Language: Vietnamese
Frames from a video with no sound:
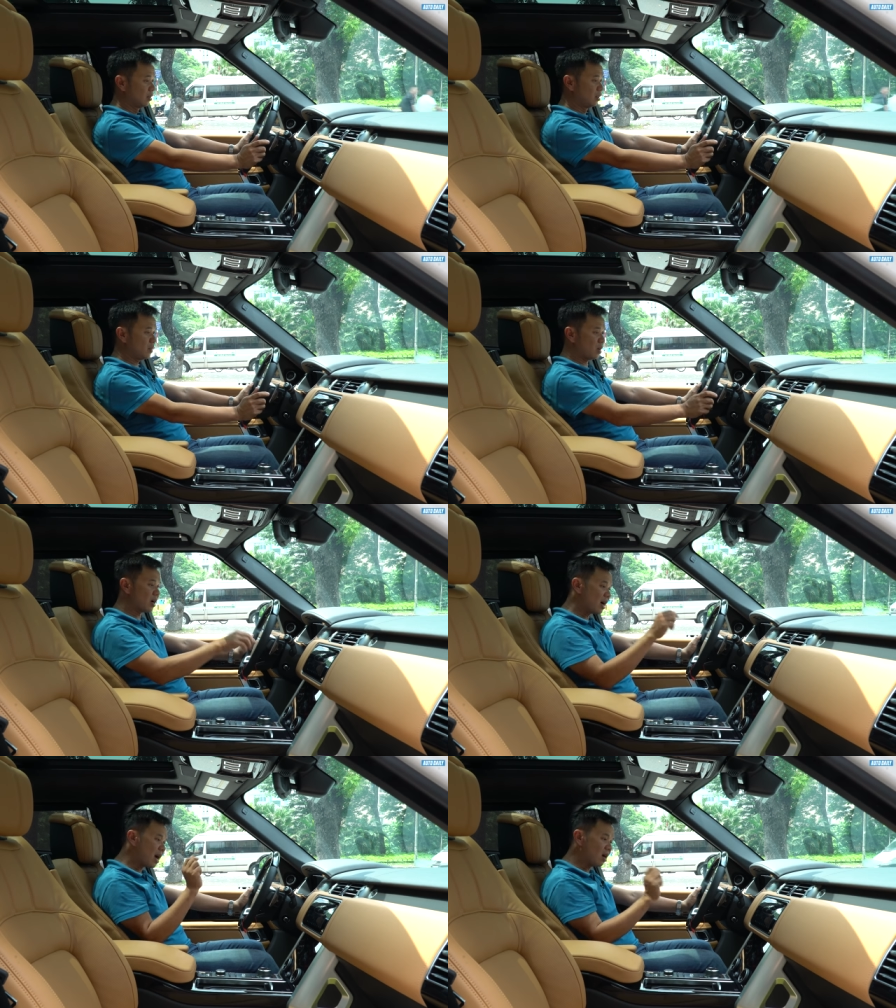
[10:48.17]
nhưng mà nó
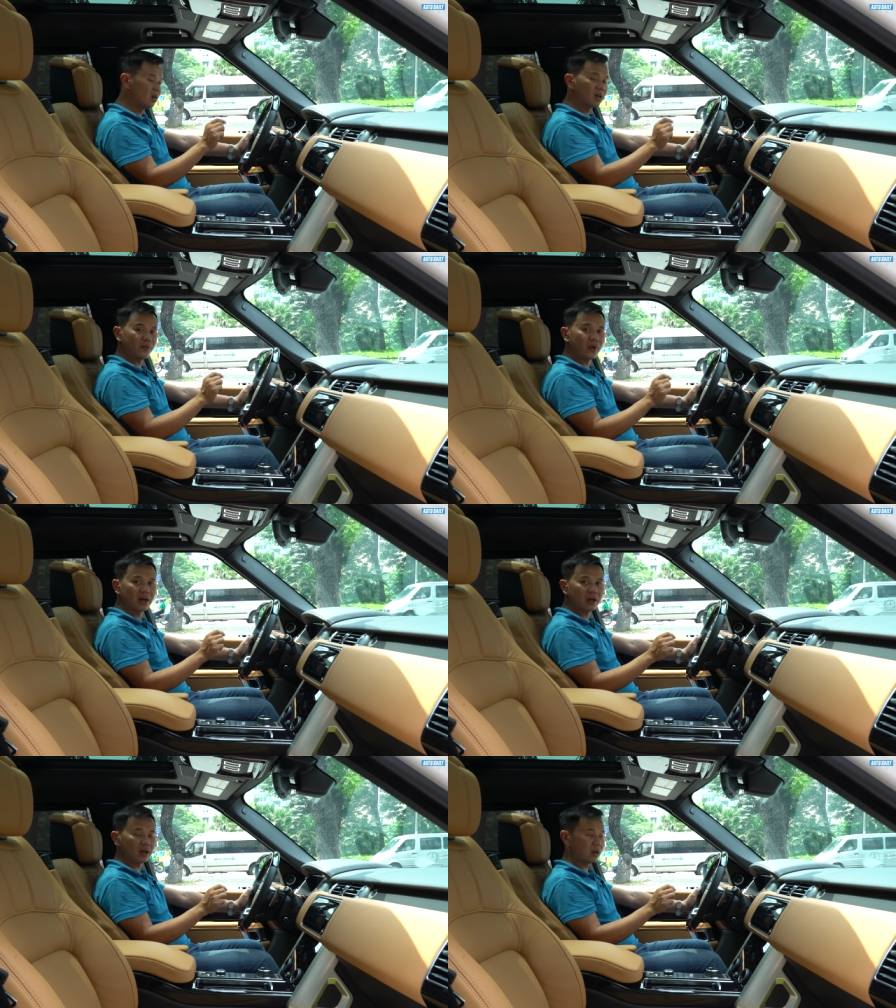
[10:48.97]
khác ở cái
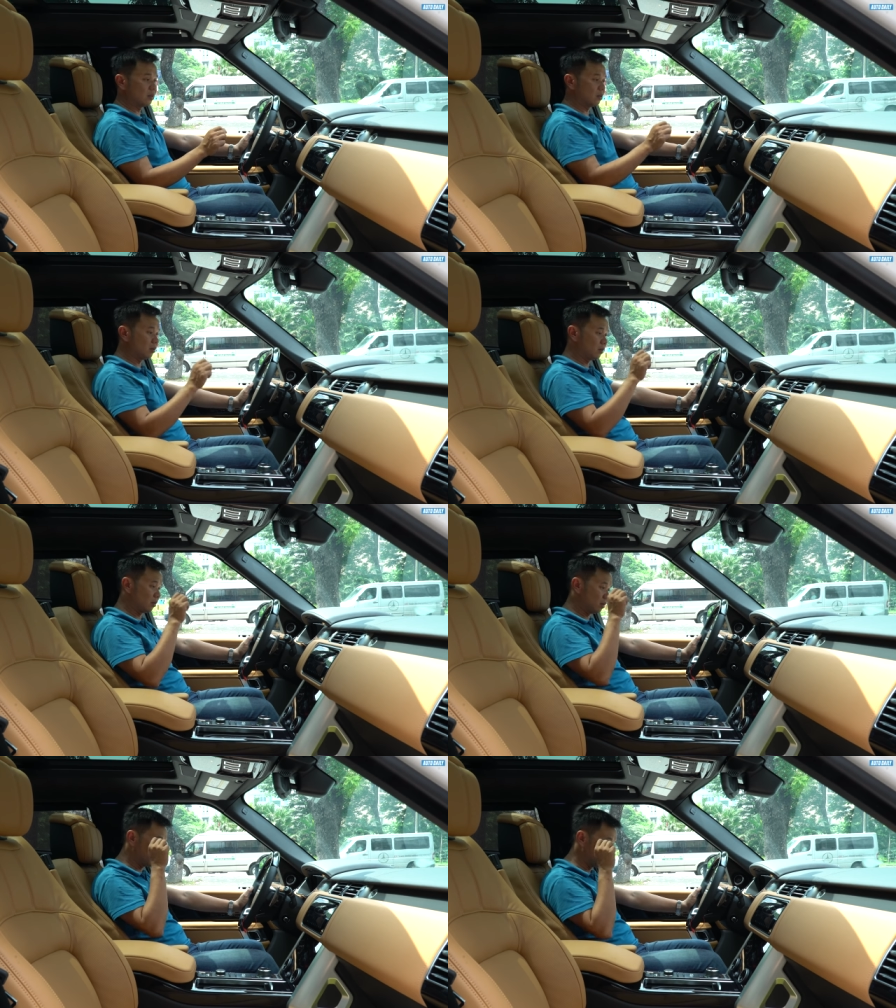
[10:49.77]
phần là
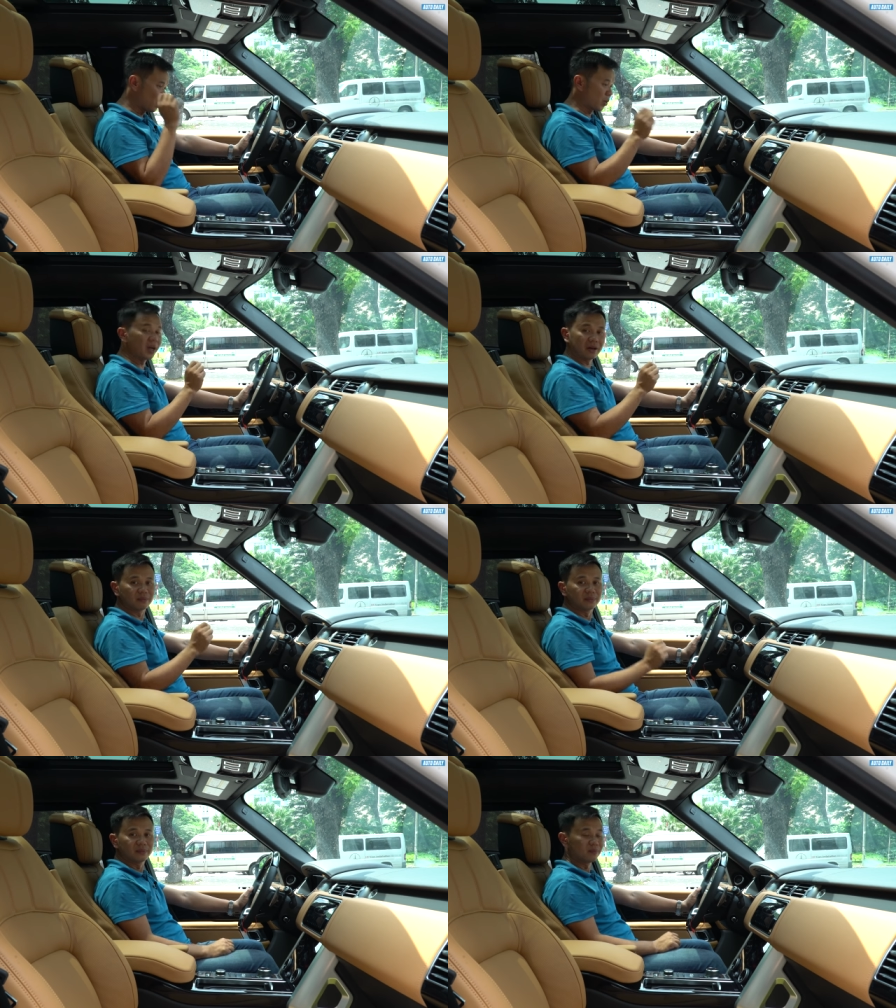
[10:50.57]
điều khiển
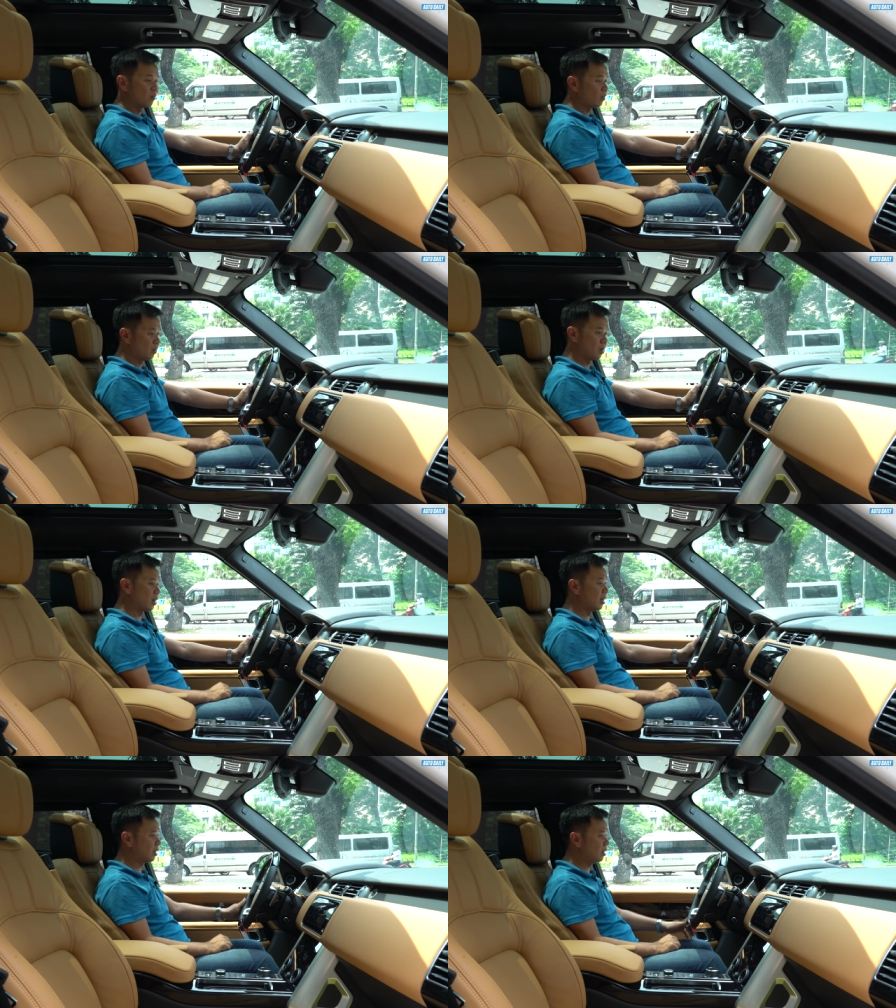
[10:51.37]
điều
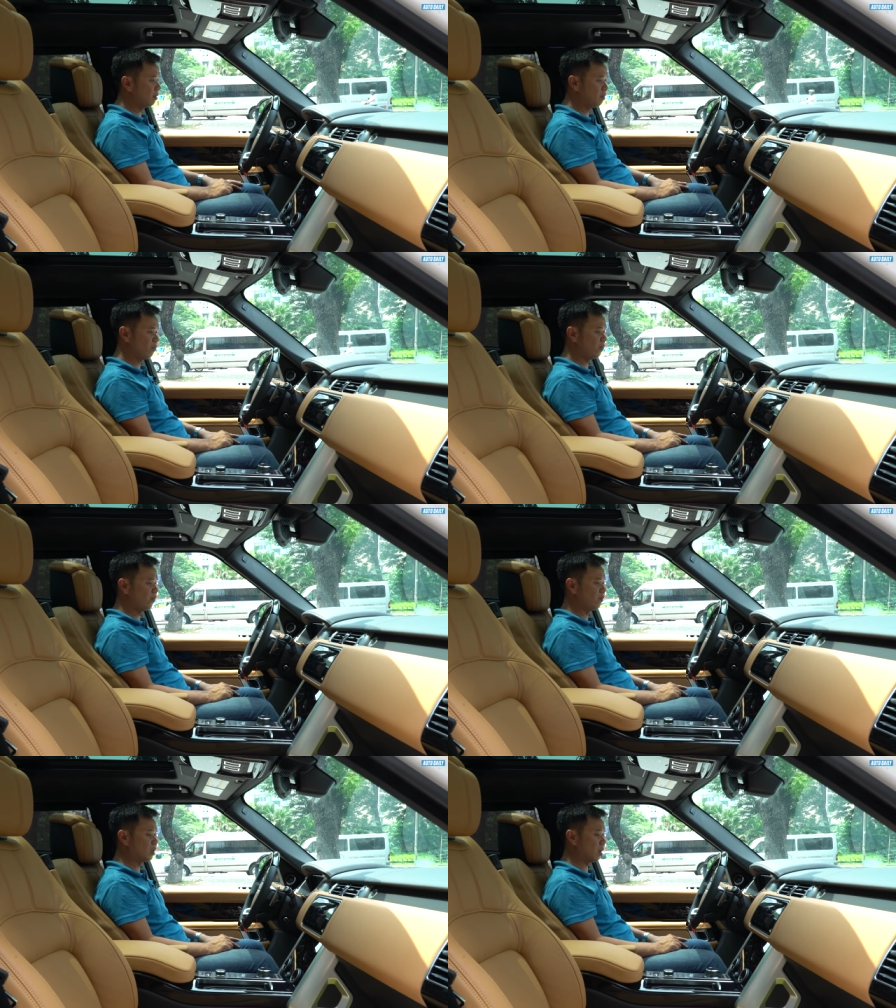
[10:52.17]
khiển trên những
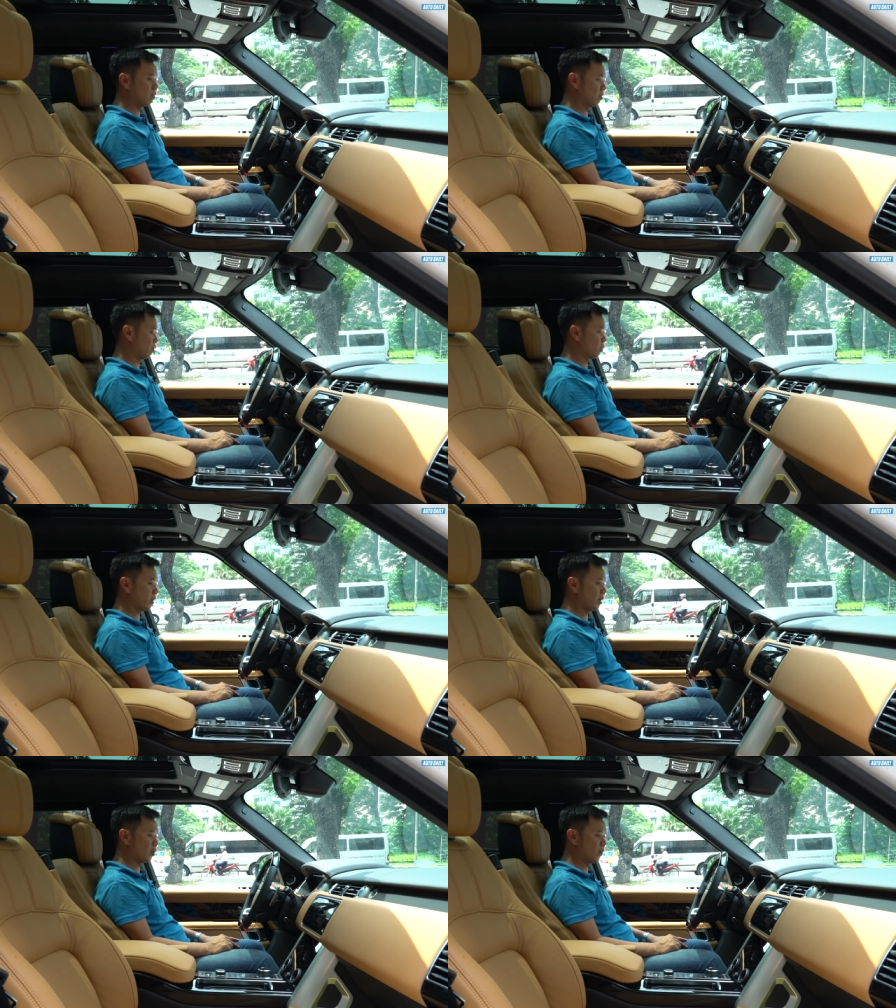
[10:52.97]
dòng
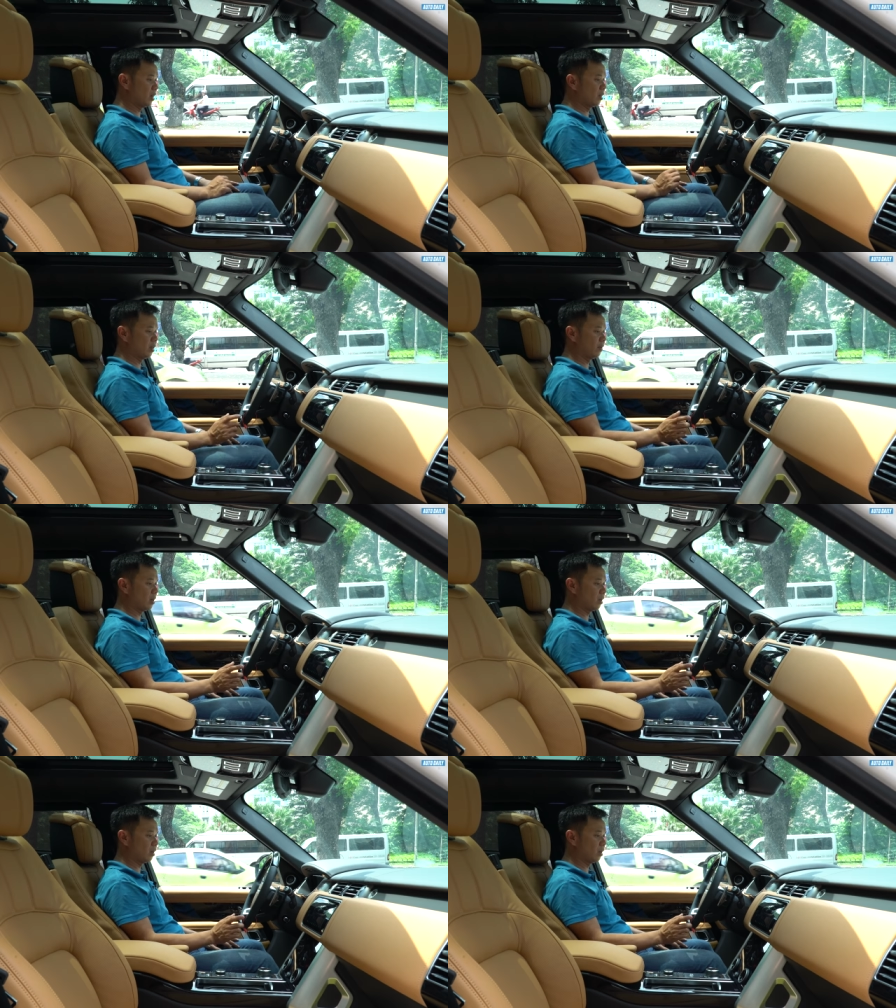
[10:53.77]
Range Rover thì phải